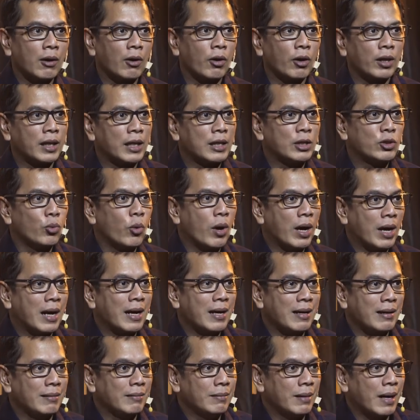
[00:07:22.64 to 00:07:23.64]
kalau kita
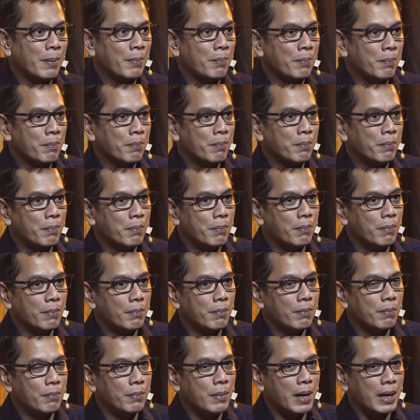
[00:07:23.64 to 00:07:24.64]
jualan
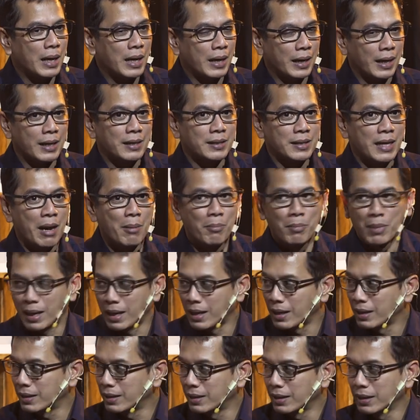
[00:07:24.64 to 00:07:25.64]
barang yang
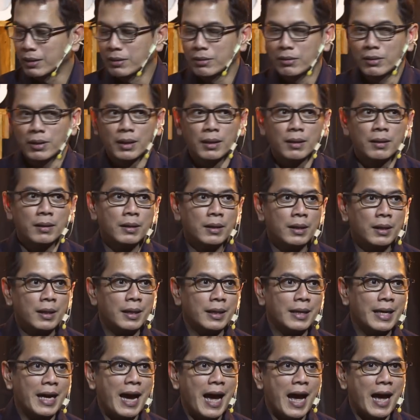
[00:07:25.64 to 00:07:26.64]
sama ya. gitu ya.
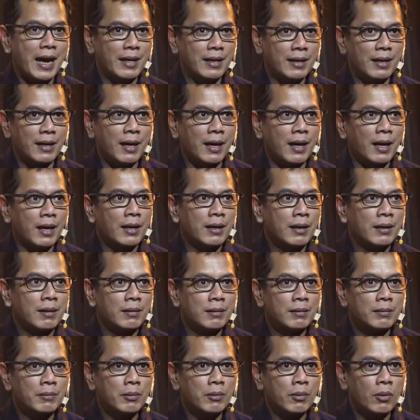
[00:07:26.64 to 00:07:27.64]
Yang ada
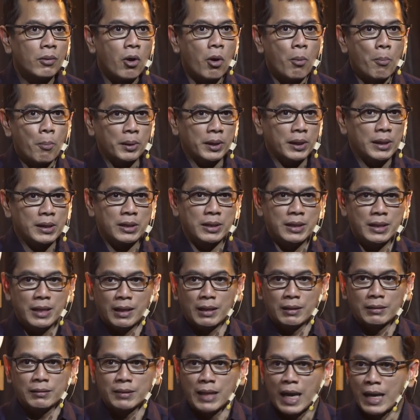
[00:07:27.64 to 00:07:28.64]

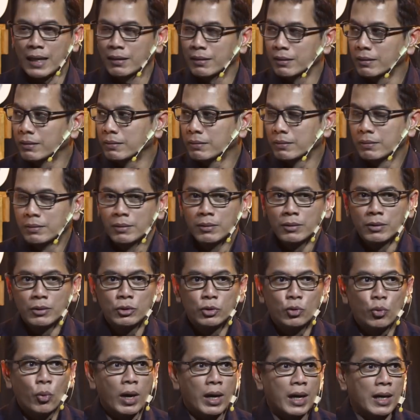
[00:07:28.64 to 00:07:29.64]
kompetisinya ketat,
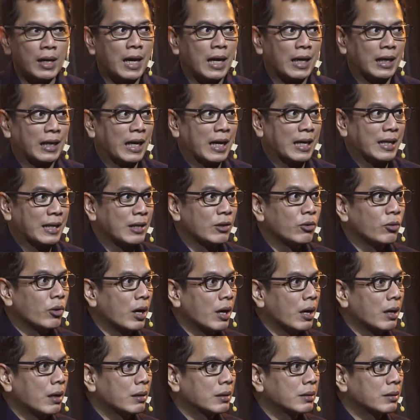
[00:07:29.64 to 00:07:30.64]
jualan harganya
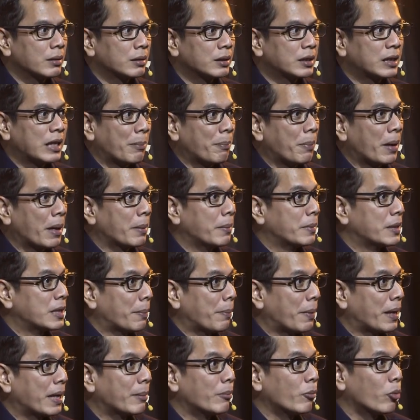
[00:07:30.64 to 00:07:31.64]
juga siapa yang bisa
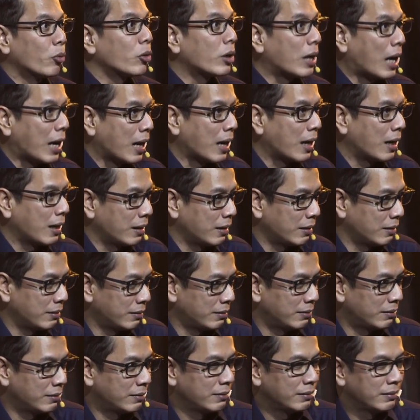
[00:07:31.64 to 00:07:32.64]
paling murah.
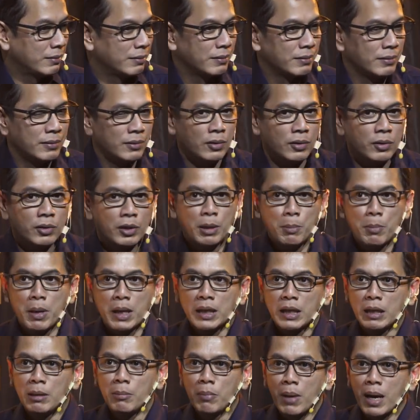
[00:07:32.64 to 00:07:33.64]
Yes.
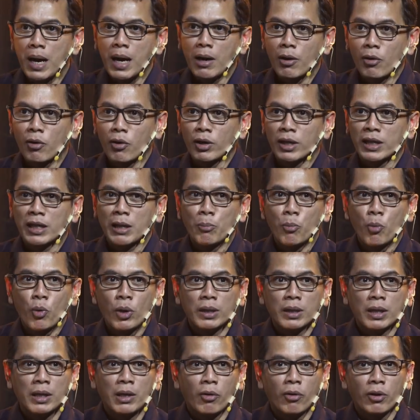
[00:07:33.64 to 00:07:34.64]
Tiba-tiba kalau kita
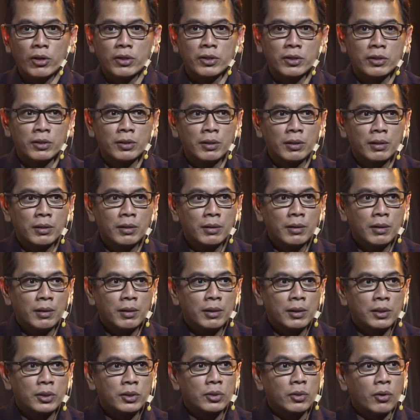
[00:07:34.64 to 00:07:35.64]
buat kios
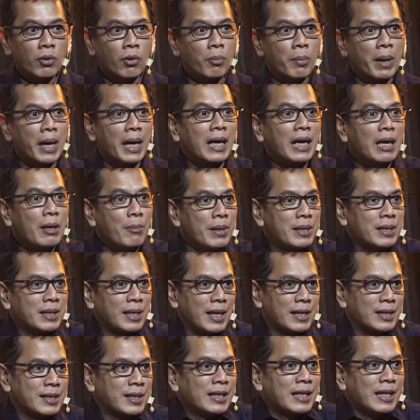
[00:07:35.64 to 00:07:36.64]
stroberi
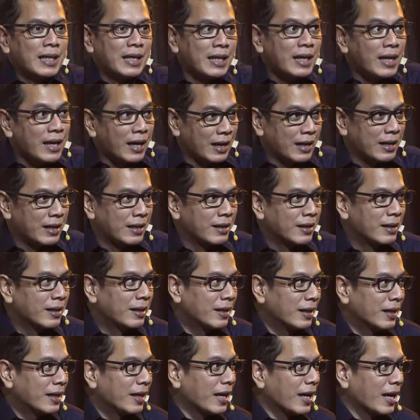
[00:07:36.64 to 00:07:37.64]
misalnya sendirian,
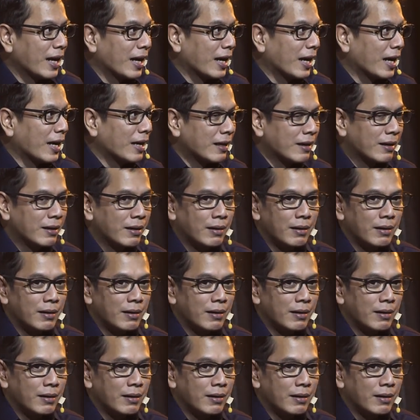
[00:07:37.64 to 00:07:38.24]
iya kan?